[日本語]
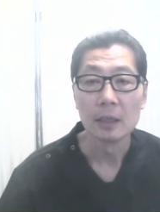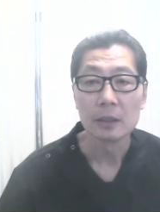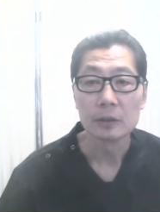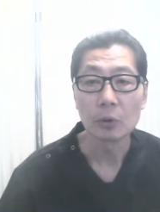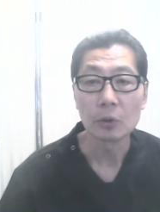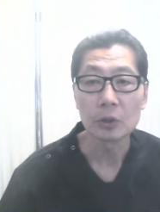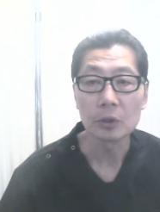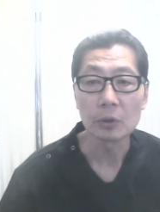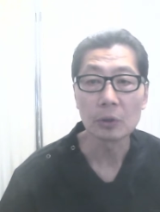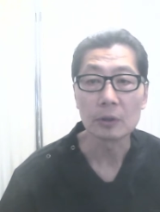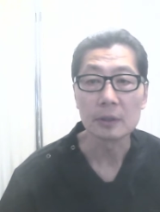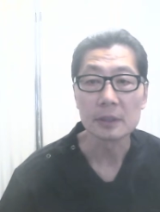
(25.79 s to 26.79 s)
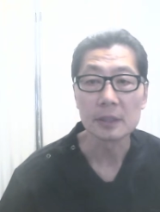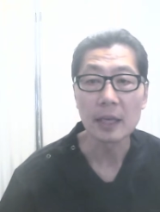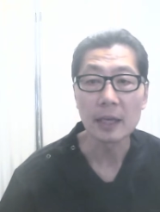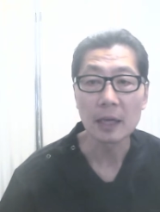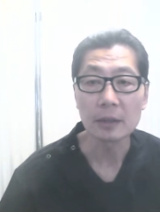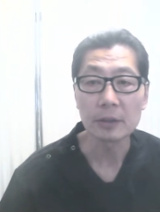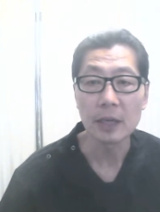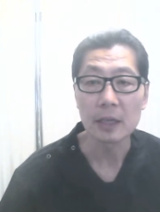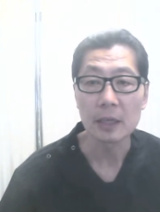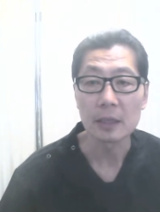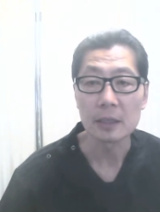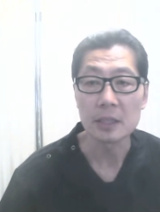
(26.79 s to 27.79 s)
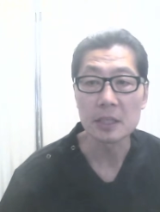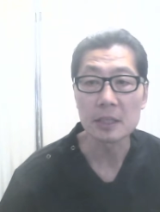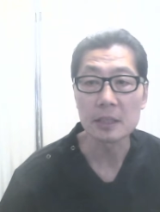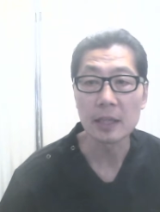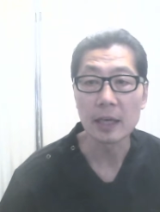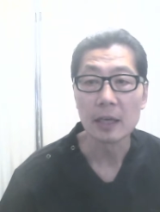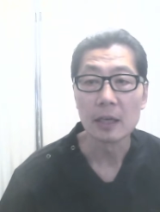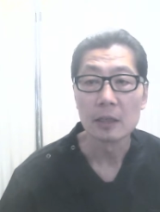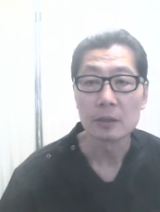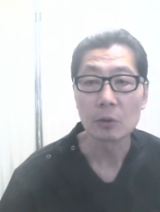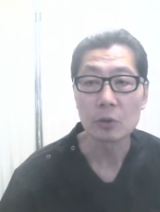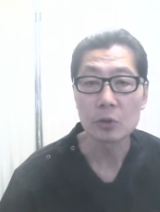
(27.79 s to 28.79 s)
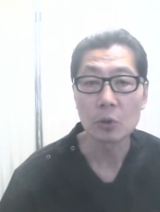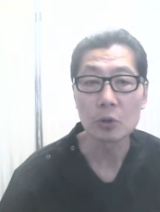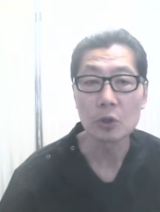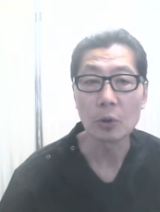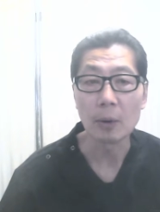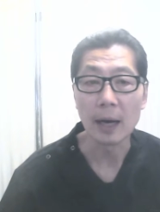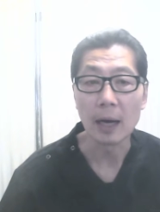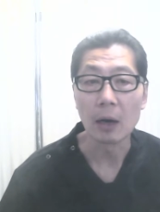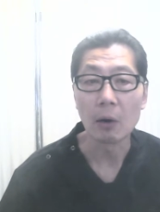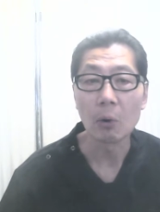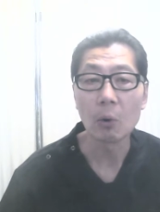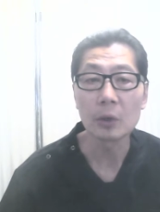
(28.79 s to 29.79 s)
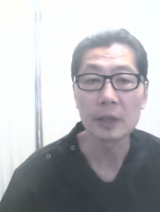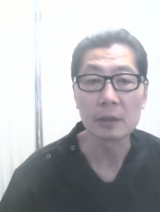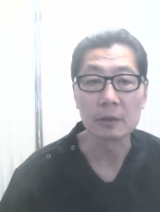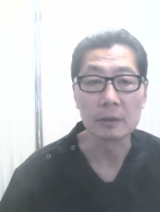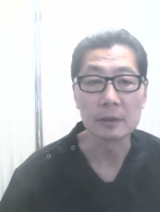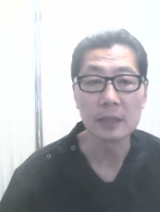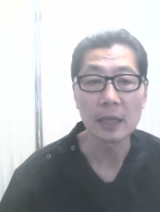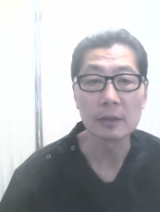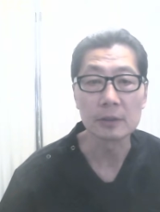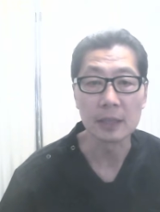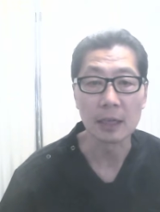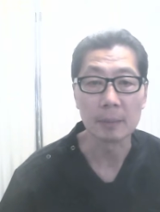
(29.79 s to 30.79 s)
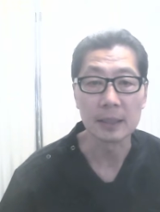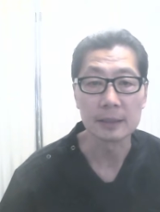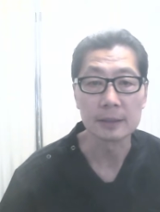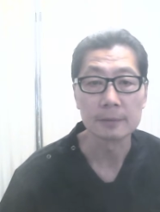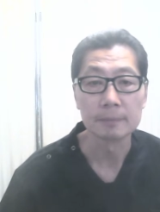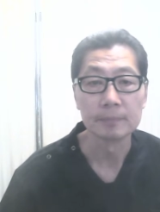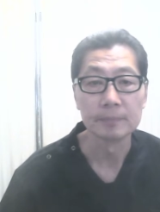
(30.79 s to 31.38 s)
その人の性格や気質でその症状は大きく左右されます。